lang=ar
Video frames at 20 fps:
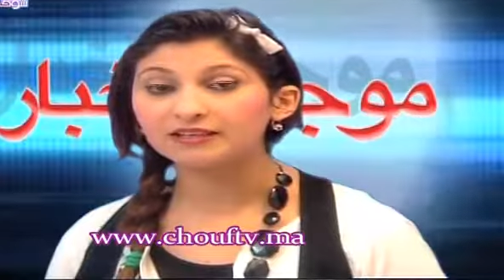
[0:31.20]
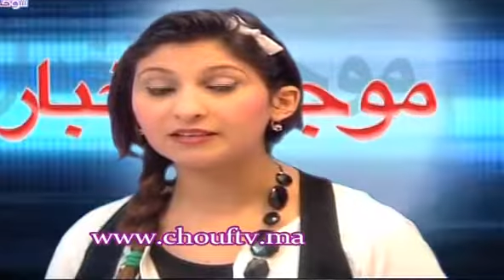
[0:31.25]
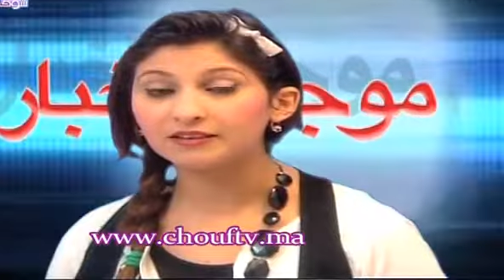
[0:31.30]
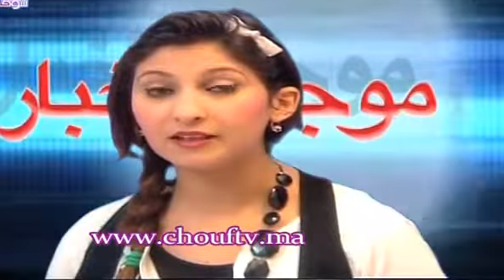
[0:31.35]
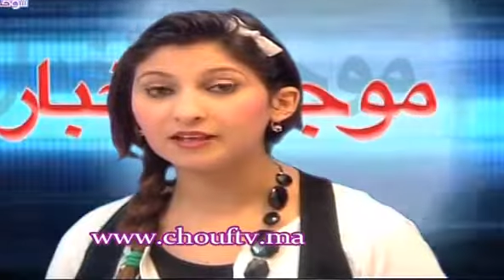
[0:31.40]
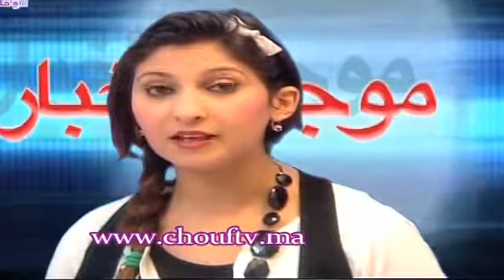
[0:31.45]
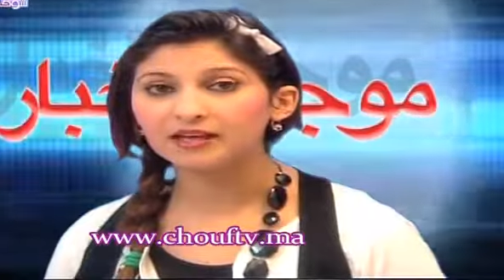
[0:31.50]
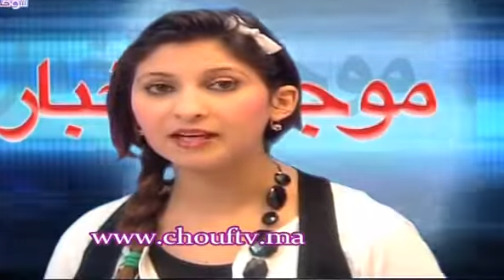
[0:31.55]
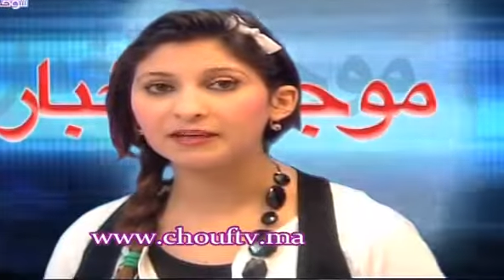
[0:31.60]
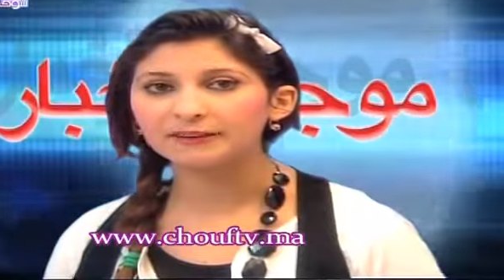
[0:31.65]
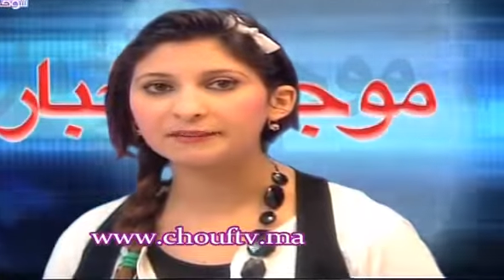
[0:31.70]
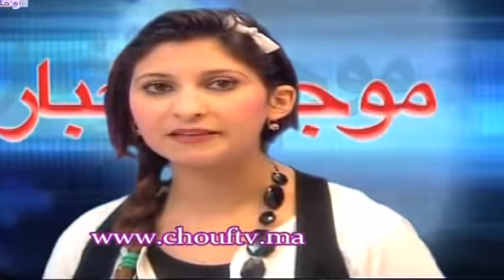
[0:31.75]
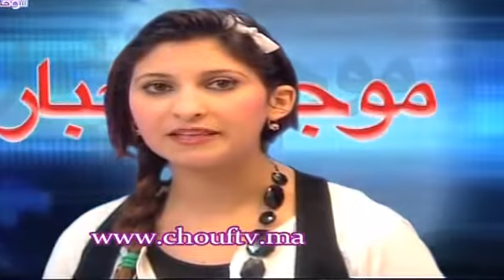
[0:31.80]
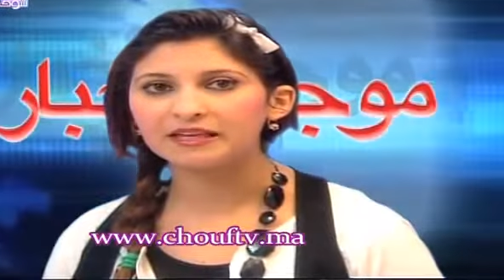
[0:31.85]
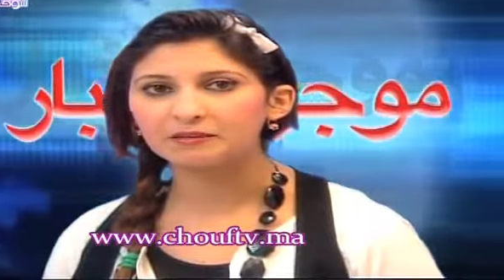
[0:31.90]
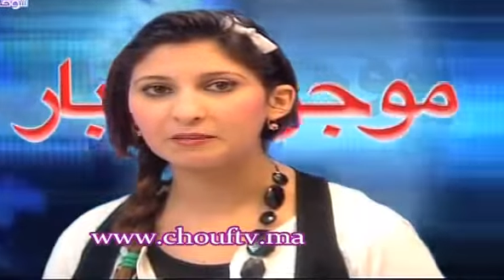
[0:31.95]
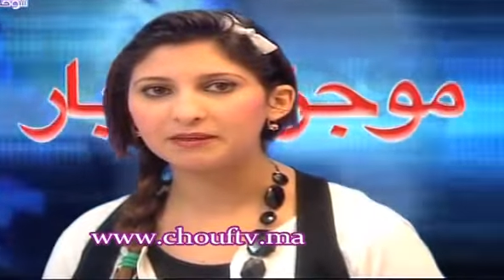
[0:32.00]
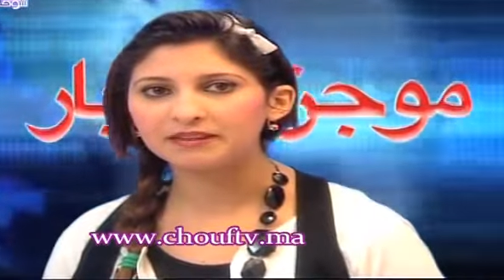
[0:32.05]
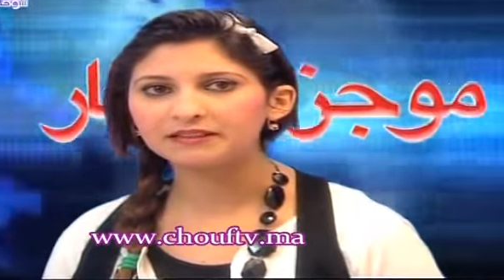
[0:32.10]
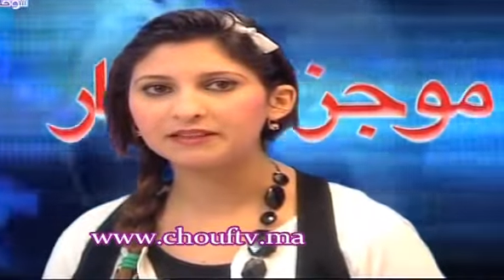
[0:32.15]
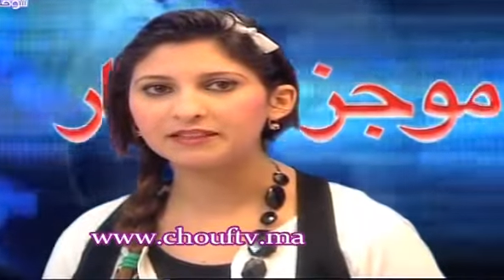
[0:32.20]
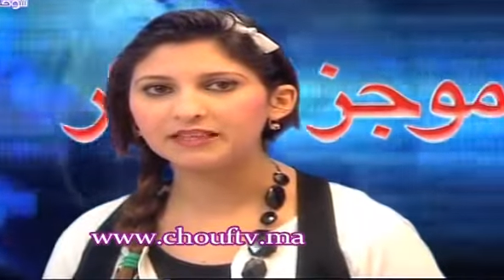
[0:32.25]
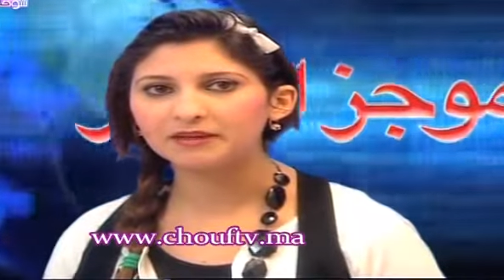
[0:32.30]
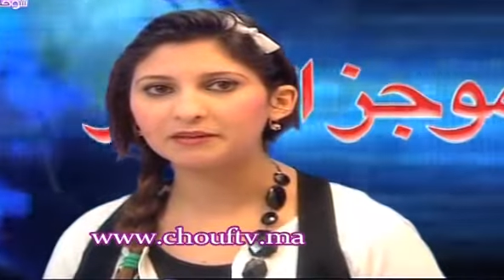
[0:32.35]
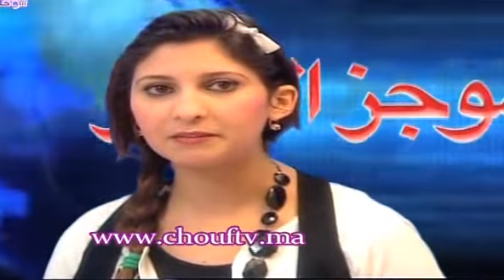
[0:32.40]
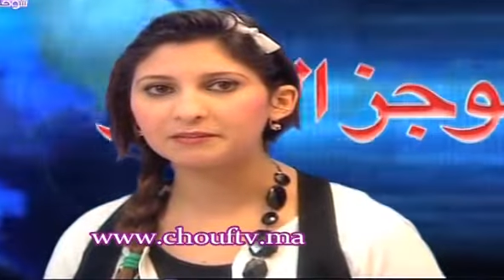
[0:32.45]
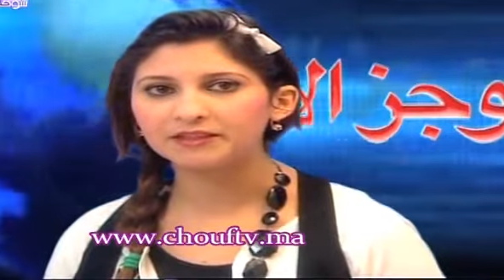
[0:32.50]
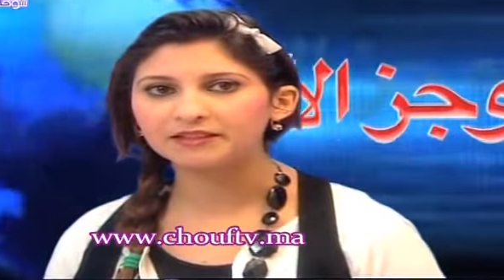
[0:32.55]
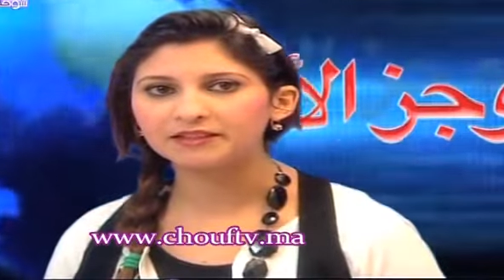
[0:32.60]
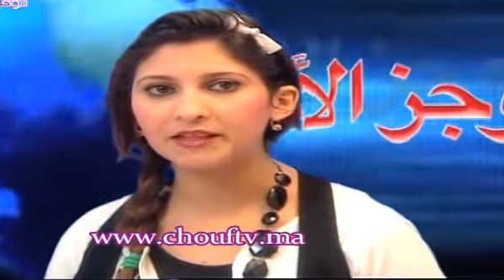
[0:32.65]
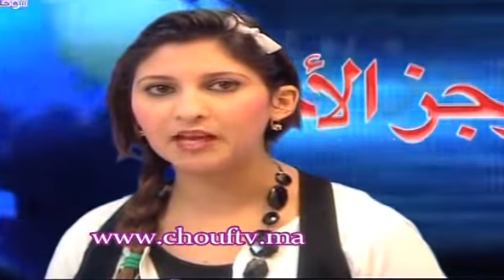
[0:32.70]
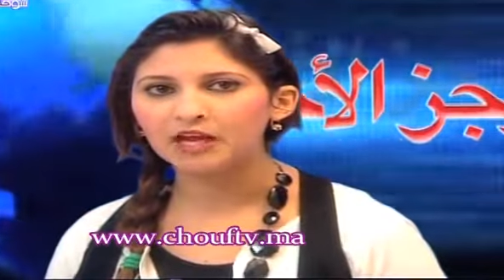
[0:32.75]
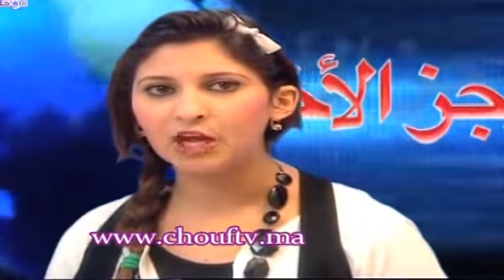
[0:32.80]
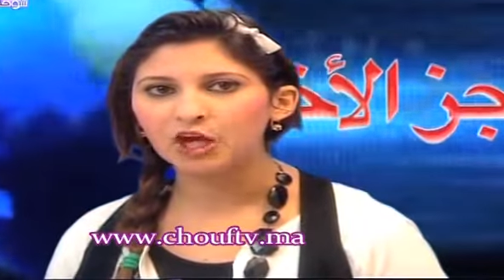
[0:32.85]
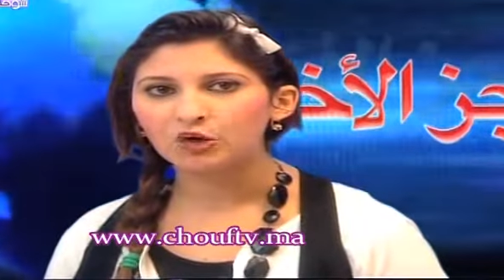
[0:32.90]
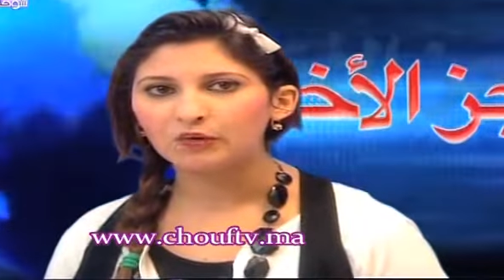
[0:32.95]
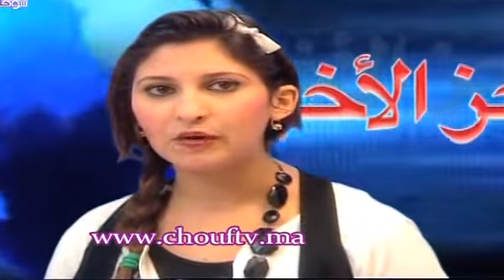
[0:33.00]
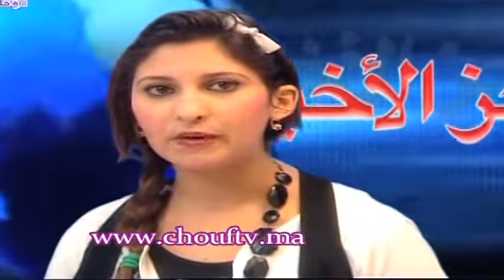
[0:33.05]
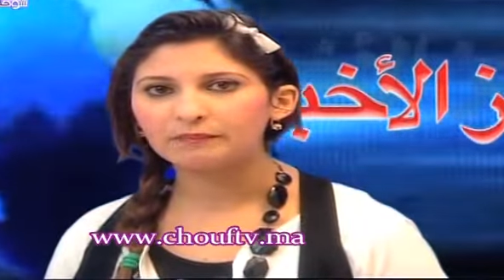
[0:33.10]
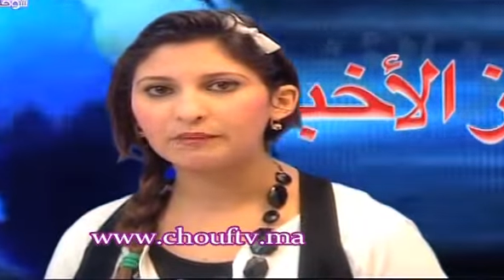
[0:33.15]
انطلق من البيت الأبيض
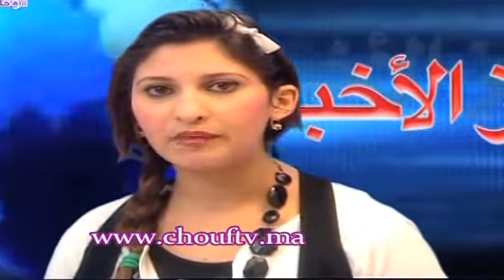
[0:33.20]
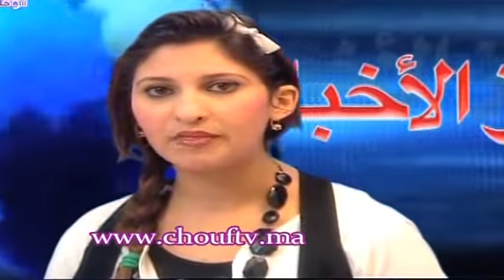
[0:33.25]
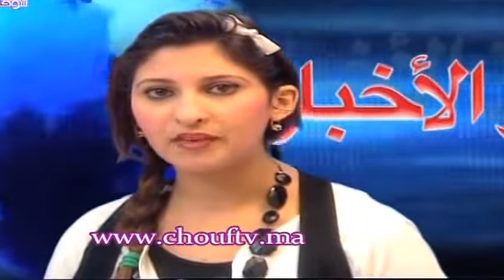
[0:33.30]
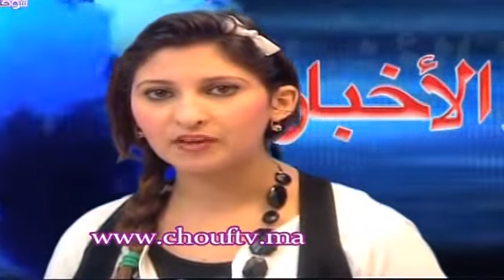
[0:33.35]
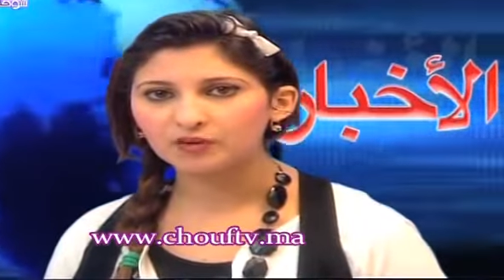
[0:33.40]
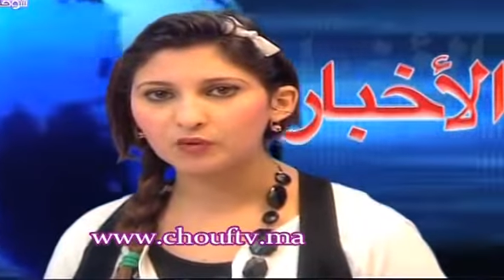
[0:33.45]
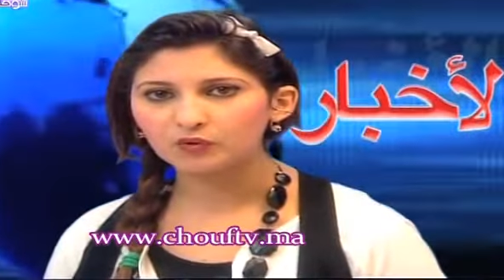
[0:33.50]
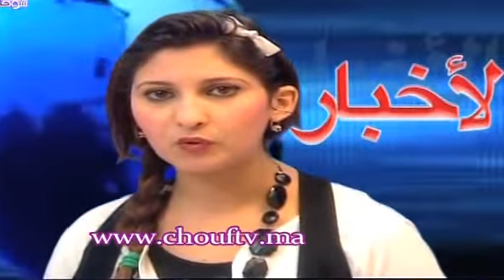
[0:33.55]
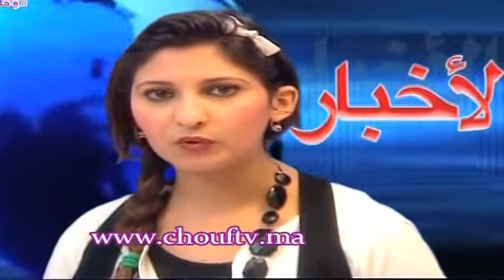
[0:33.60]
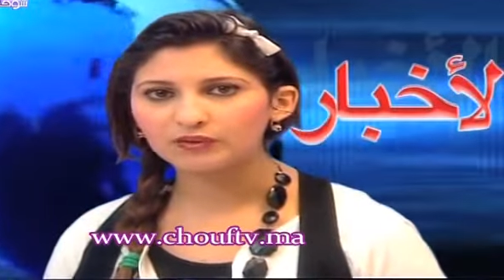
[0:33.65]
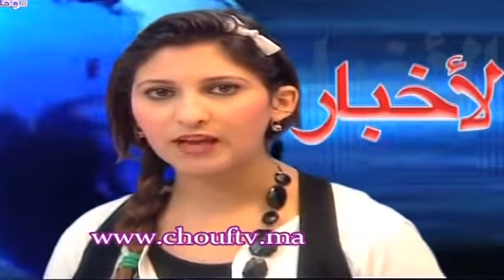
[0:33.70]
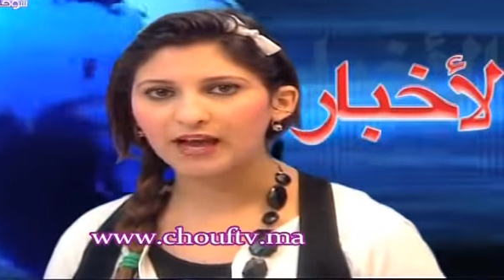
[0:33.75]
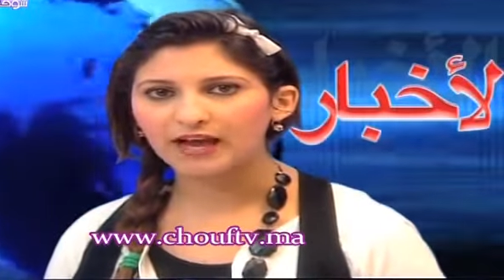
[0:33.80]
والبنتاغون